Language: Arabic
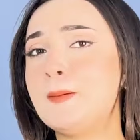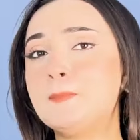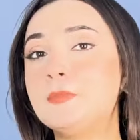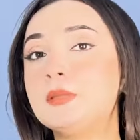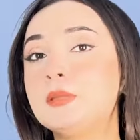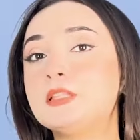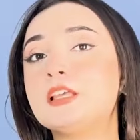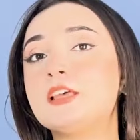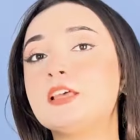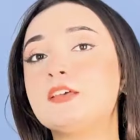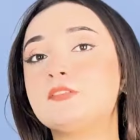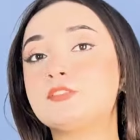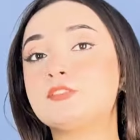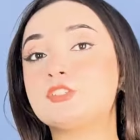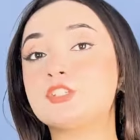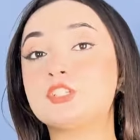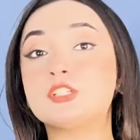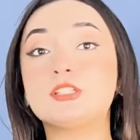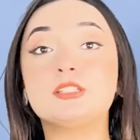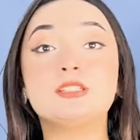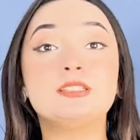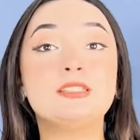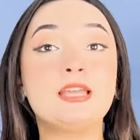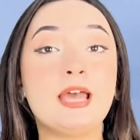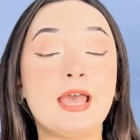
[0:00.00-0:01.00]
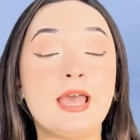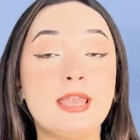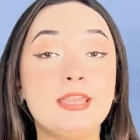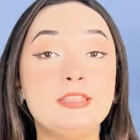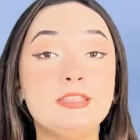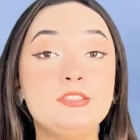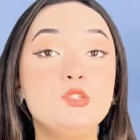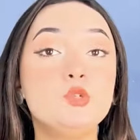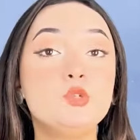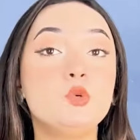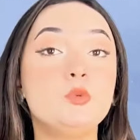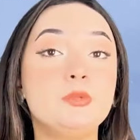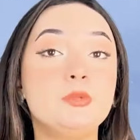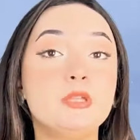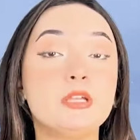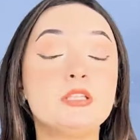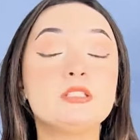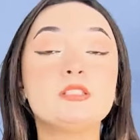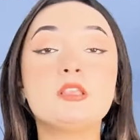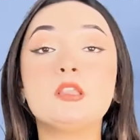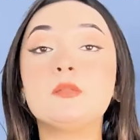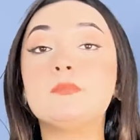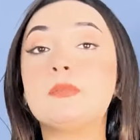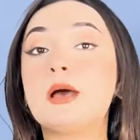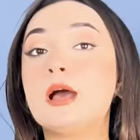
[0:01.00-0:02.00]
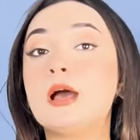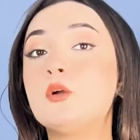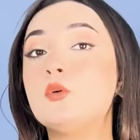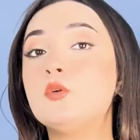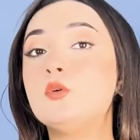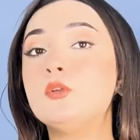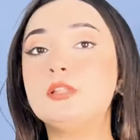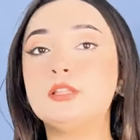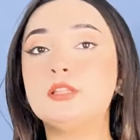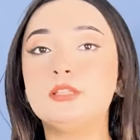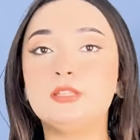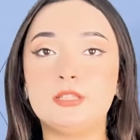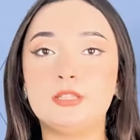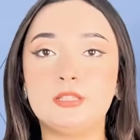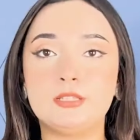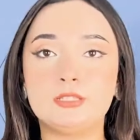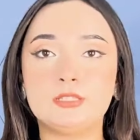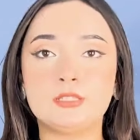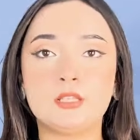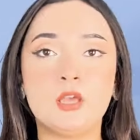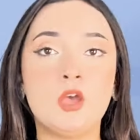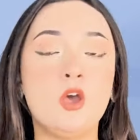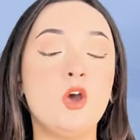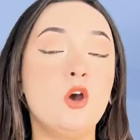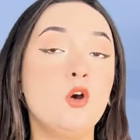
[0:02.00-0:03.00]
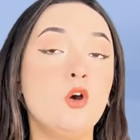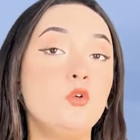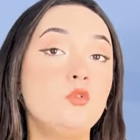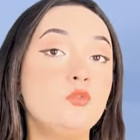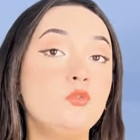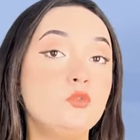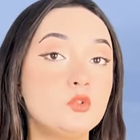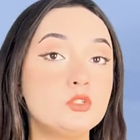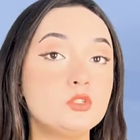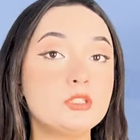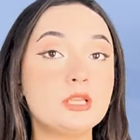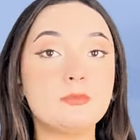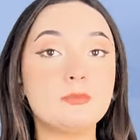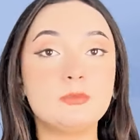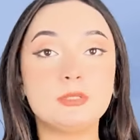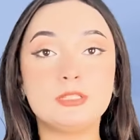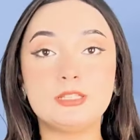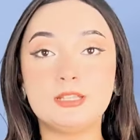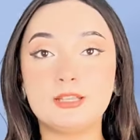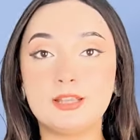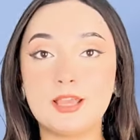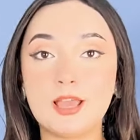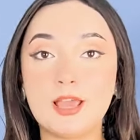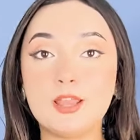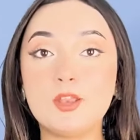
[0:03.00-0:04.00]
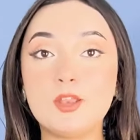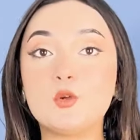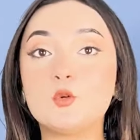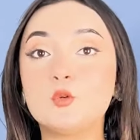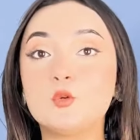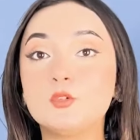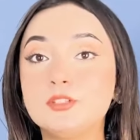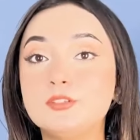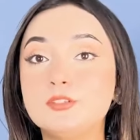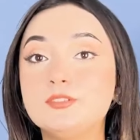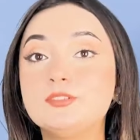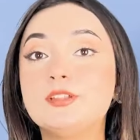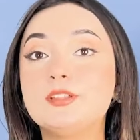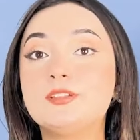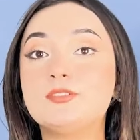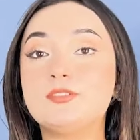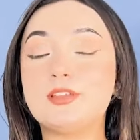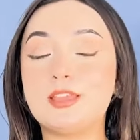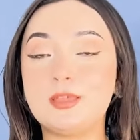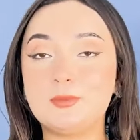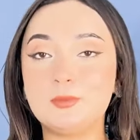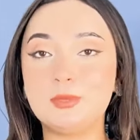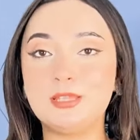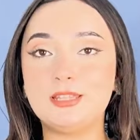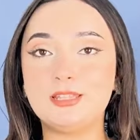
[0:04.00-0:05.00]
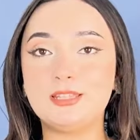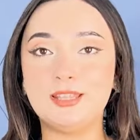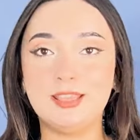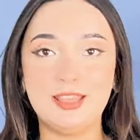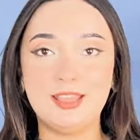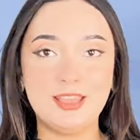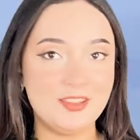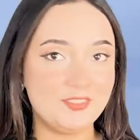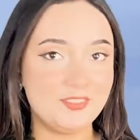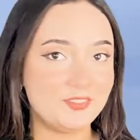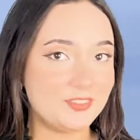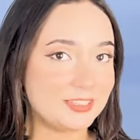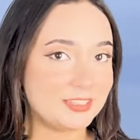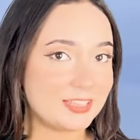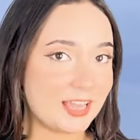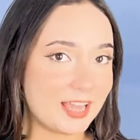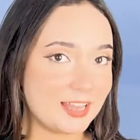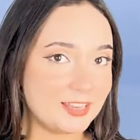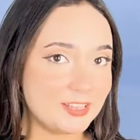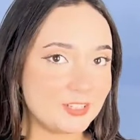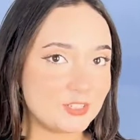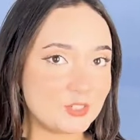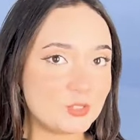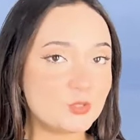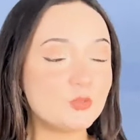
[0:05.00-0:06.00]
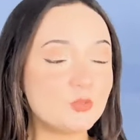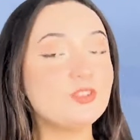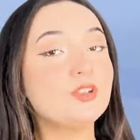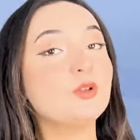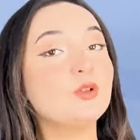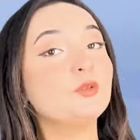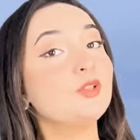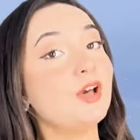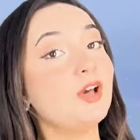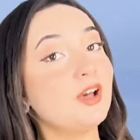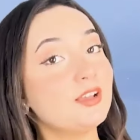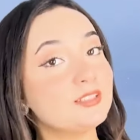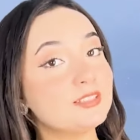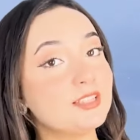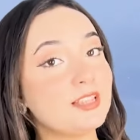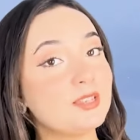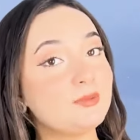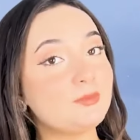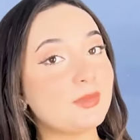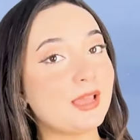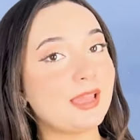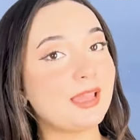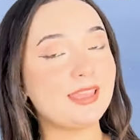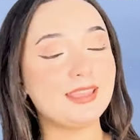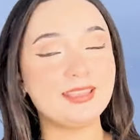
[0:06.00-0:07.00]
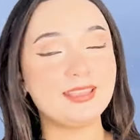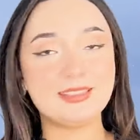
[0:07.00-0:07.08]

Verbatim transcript: ما تخافش ده عادي وبيحصل مع كل الناس وفلوسك بترجع لك وتفضل في امان فتعالى نشوف لو ده حصل معاك